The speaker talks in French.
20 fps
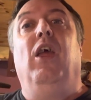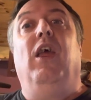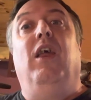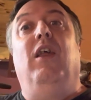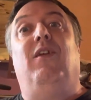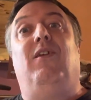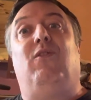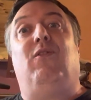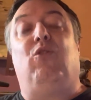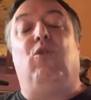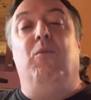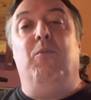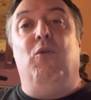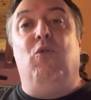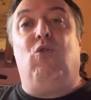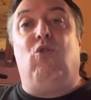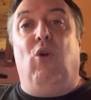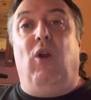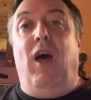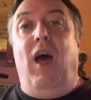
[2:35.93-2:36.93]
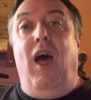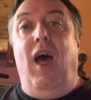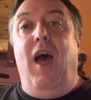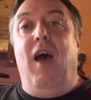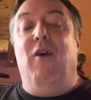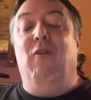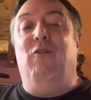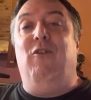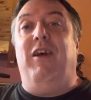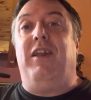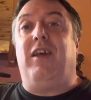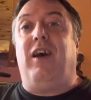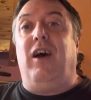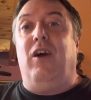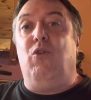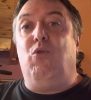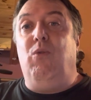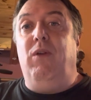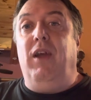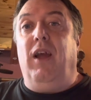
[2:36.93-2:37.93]
Ce monsieur-là va
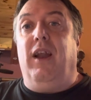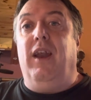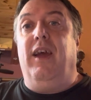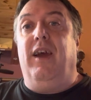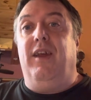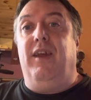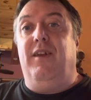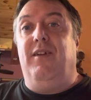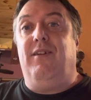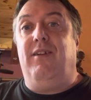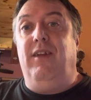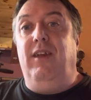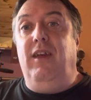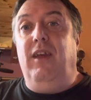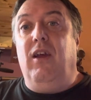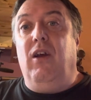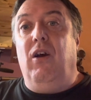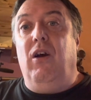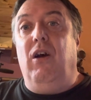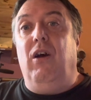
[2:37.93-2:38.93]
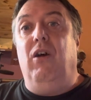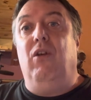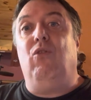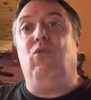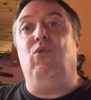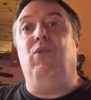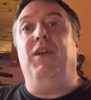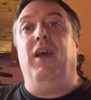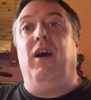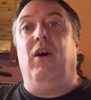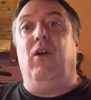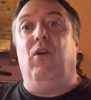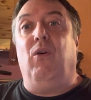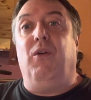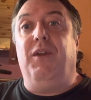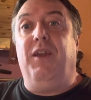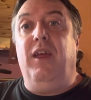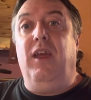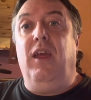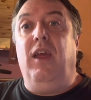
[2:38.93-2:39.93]
traduire les récits euh, du
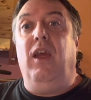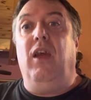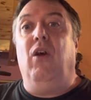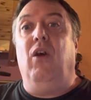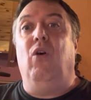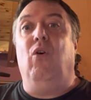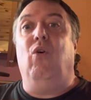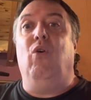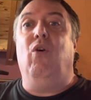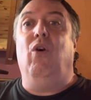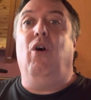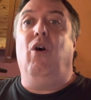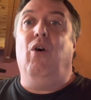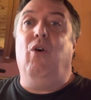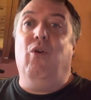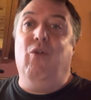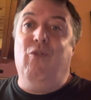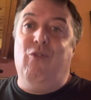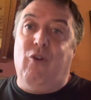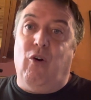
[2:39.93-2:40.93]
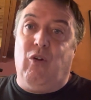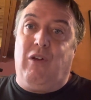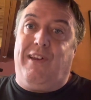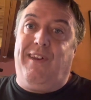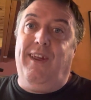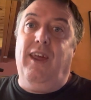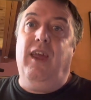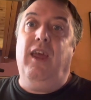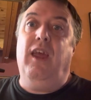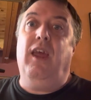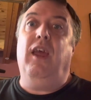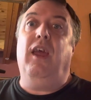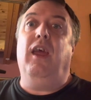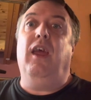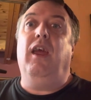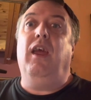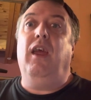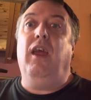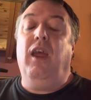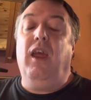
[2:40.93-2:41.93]
néerlandais au français
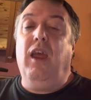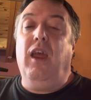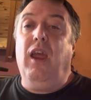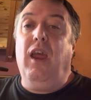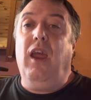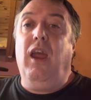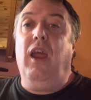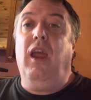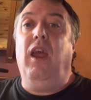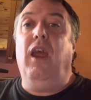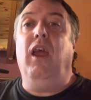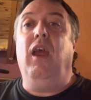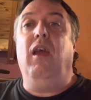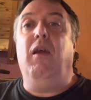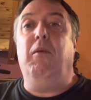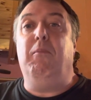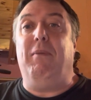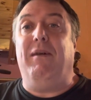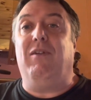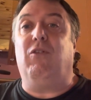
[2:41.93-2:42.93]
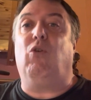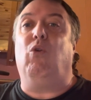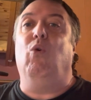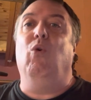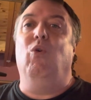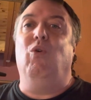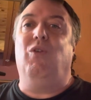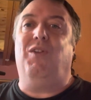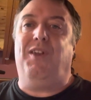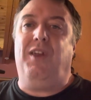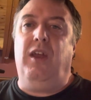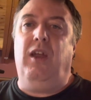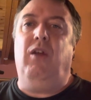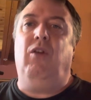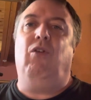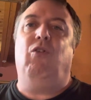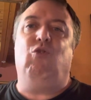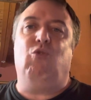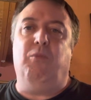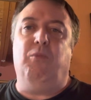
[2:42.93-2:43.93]
et, parce que
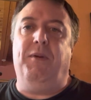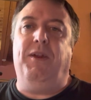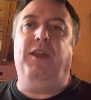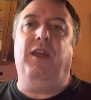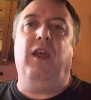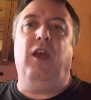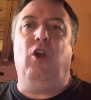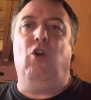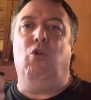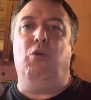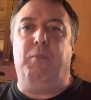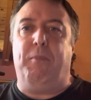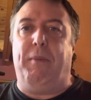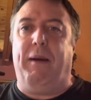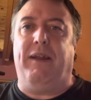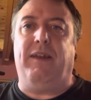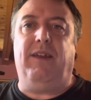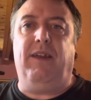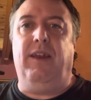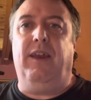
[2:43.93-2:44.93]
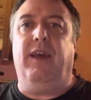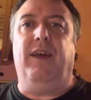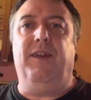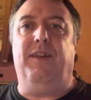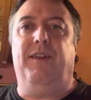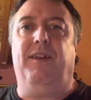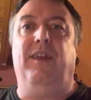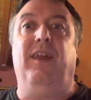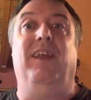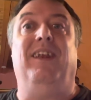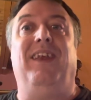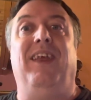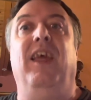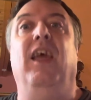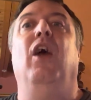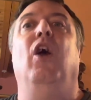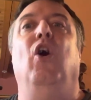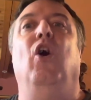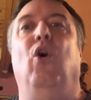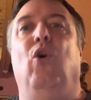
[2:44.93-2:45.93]
aussi, j'oubliais, une partie des récits était
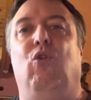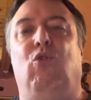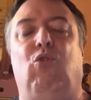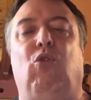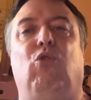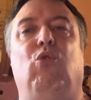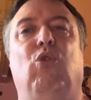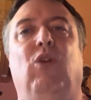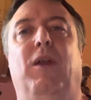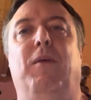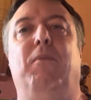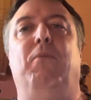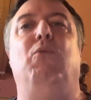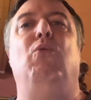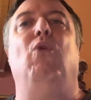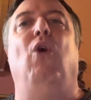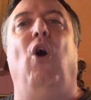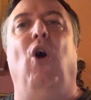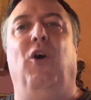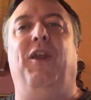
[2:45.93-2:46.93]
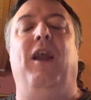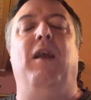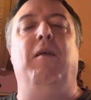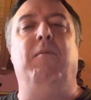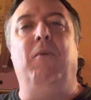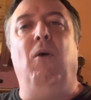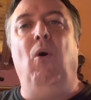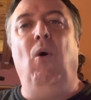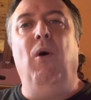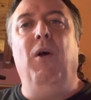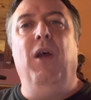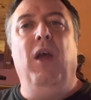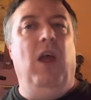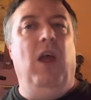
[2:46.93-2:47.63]
surtout au début en allemand